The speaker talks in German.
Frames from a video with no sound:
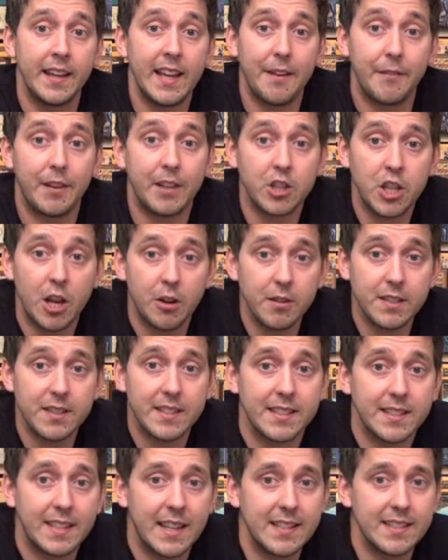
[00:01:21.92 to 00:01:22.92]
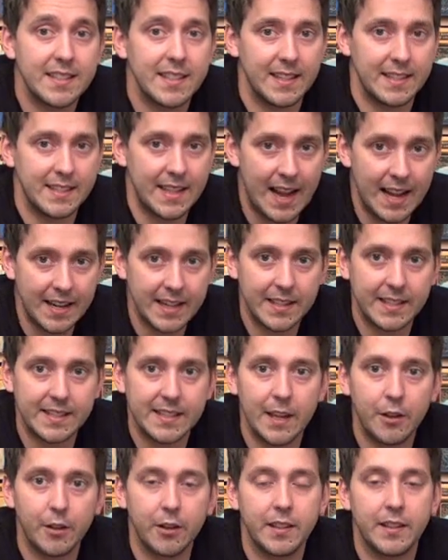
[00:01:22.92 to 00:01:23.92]
Ja, wir schauen uns das Ganze jetzt an. Ich
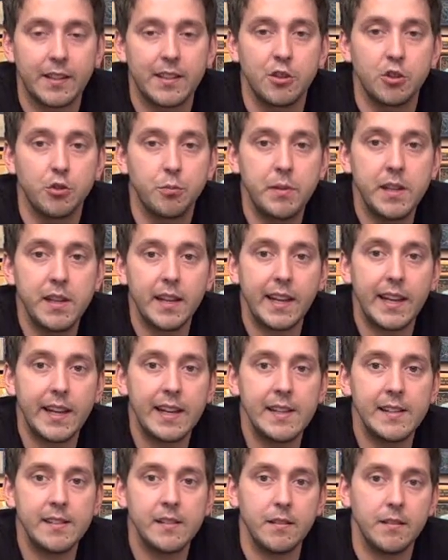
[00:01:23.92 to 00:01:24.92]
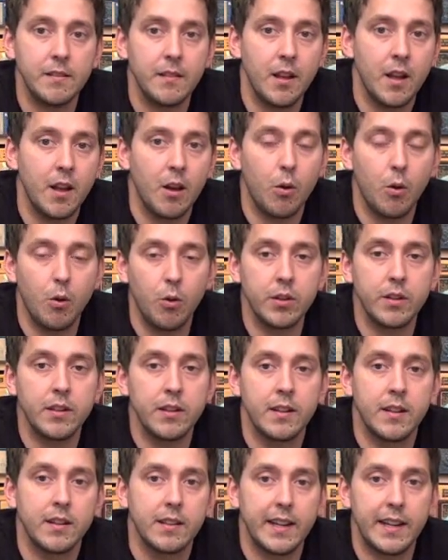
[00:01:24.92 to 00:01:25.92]
zeige euch die Spielregeln
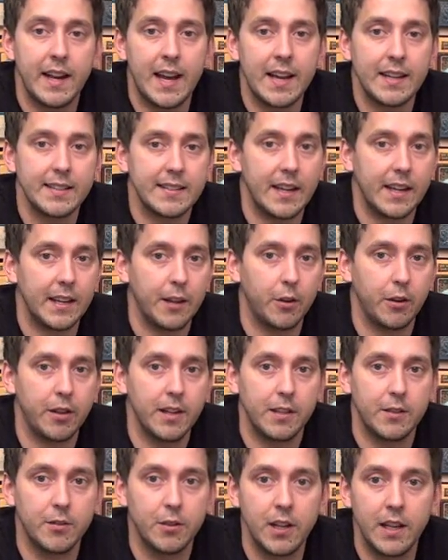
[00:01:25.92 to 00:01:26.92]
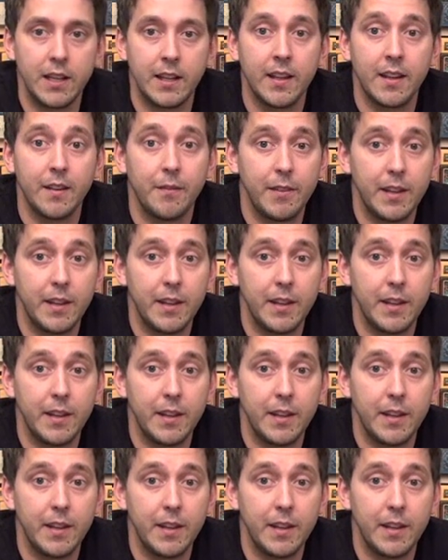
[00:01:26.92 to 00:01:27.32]
und danach sage ich euch natürlich,